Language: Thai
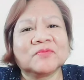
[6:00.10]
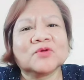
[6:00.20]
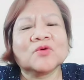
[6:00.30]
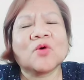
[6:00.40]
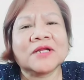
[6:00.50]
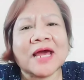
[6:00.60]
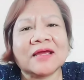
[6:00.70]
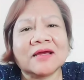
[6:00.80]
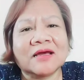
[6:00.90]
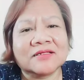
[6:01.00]
สู่คนไทย
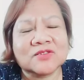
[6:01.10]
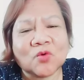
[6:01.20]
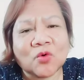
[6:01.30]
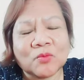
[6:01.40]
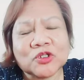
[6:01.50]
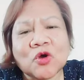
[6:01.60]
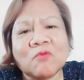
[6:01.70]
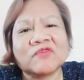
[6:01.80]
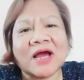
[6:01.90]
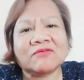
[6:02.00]
เออสู่คุณผู้ชม
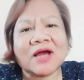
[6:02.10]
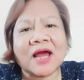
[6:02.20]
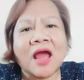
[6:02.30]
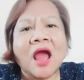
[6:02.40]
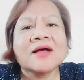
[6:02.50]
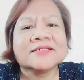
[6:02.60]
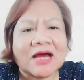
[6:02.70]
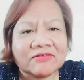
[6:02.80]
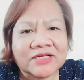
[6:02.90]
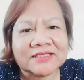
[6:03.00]
ฟังว่า
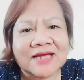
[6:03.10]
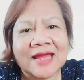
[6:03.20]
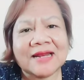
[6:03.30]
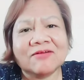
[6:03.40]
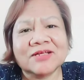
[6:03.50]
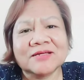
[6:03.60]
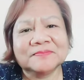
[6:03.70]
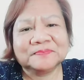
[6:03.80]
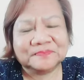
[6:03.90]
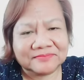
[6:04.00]
ชาวเน็ตไทยเรานี่
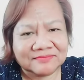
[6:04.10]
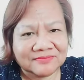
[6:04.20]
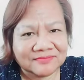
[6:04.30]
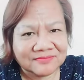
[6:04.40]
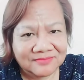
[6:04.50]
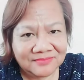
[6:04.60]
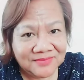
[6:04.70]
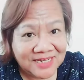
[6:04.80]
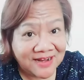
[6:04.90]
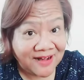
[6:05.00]

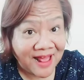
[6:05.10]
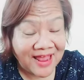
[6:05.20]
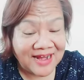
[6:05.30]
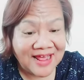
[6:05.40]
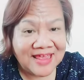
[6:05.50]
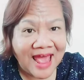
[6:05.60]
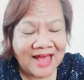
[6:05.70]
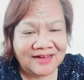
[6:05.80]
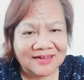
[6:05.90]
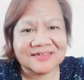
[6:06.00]
ร้ายนะยะ
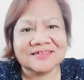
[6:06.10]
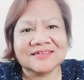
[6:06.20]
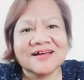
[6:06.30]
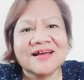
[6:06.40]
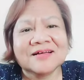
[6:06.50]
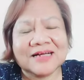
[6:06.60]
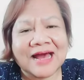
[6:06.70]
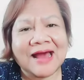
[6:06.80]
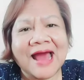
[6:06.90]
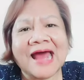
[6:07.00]
เออ
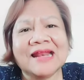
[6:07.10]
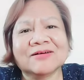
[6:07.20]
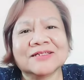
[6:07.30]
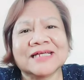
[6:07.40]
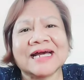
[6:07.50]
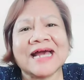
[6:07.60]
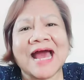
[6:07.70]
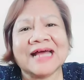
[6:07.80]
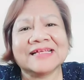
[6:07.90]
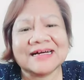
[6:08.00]
อ่านแล้วก็ทั้งหา
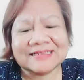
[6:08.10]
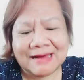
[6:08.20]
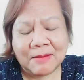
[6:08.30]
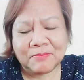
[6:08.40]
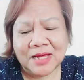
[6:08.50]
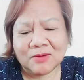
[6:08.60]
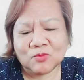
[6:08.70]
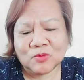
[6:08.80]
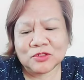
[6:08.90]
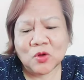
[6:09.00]
ทั้งขำแหละคุ
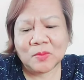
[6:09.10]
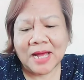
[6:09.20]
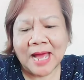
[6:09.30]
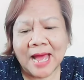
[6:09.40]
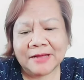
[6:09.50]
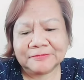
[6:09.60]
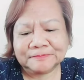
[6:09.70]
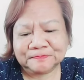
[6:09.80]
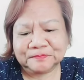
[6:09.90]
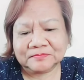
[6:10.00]
ณผู้ชมค่ะ
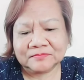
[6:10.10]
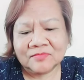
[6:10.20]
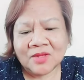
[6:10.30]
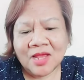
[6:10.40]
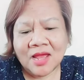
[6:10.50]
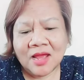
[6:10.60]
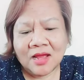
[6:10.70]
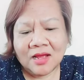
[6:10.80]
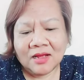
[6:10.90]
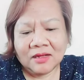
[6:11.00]
อืม
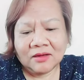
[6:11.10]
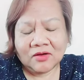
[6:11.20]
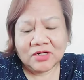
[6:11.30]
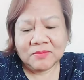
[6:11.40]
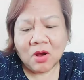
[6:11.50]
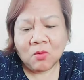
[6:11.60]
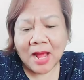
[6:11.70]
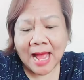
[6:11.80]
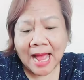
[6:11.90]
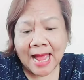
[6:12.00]
คนนี้บอก
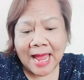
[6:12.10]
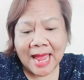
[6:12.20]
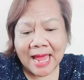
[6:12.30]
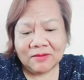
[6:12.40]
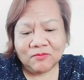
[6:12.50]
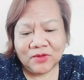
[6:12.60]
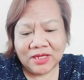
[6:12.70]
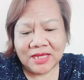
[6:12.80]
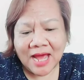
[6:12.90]
ว่า and we